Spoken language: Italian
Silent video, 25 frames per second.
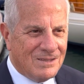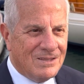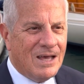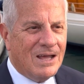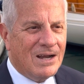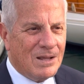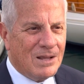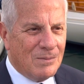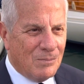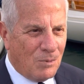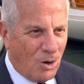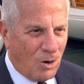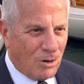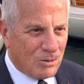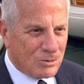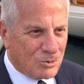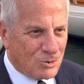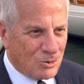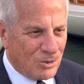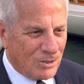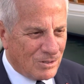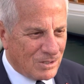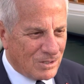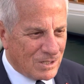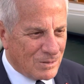da
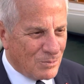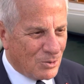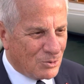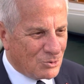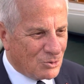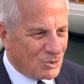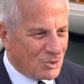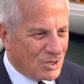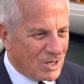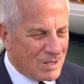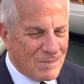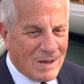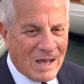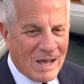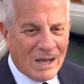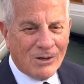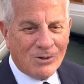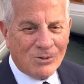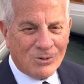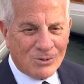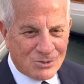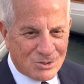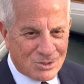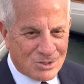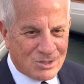remoto, in modo che
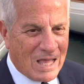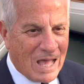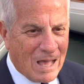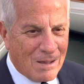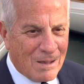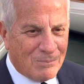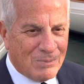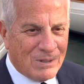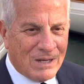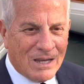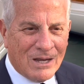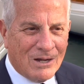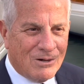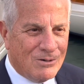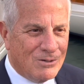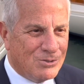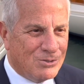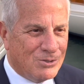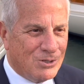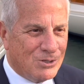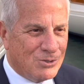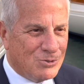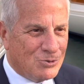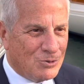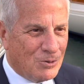rimangano stabili nello
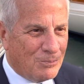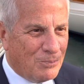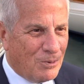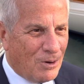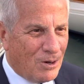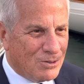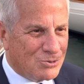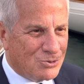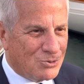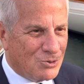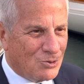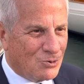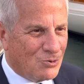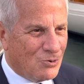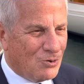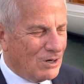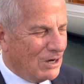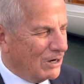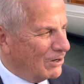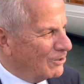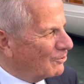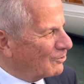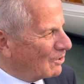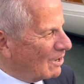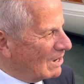stesso posto con le
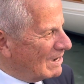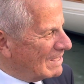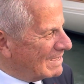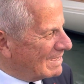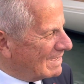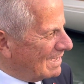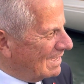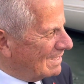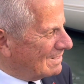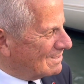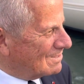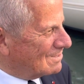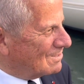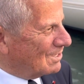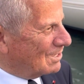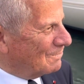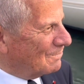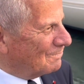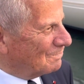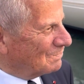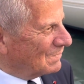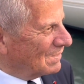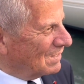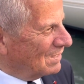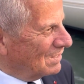loro elichette,
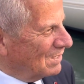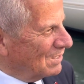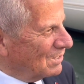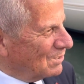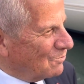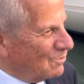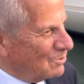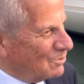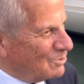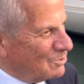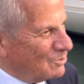quindi